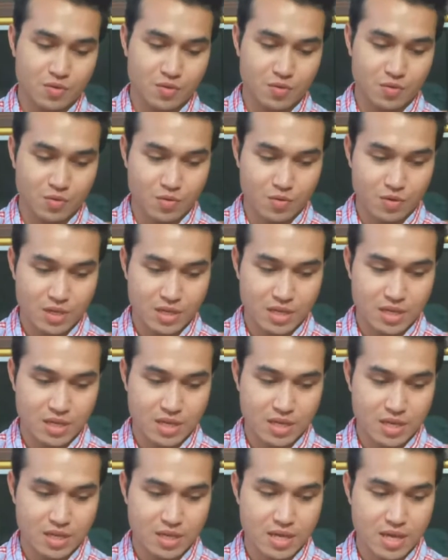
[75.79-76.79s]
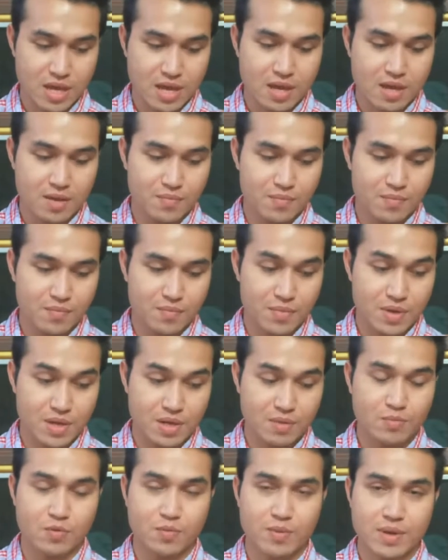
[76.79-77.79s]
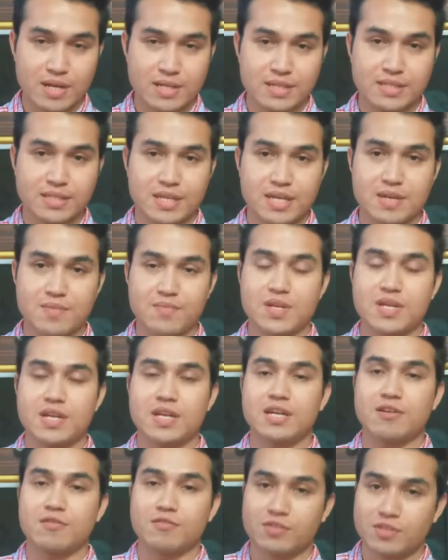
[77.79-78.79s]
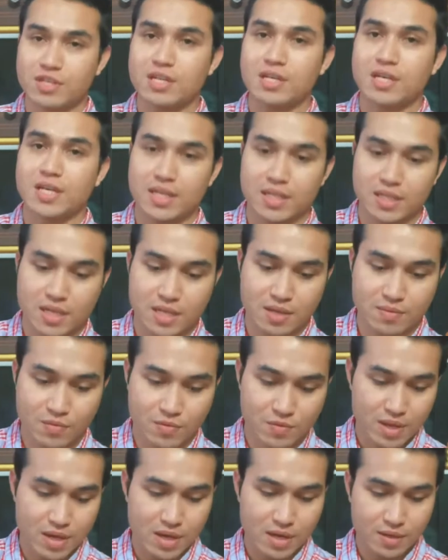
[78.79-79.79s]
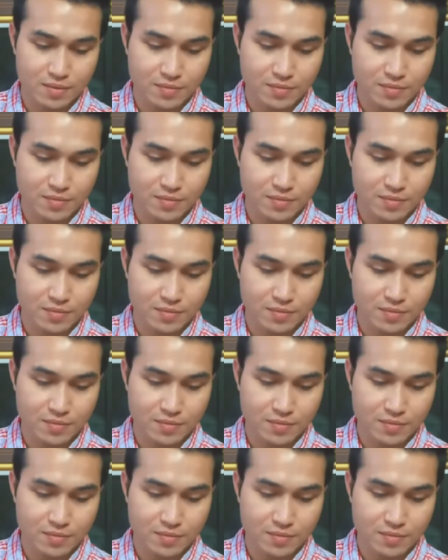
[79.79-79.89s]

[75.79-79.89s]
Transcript: उन्होंने क्या क्या मेरे मोबाइल से ही मेरे अकाउंट से ही खरीदा ये मोबाइल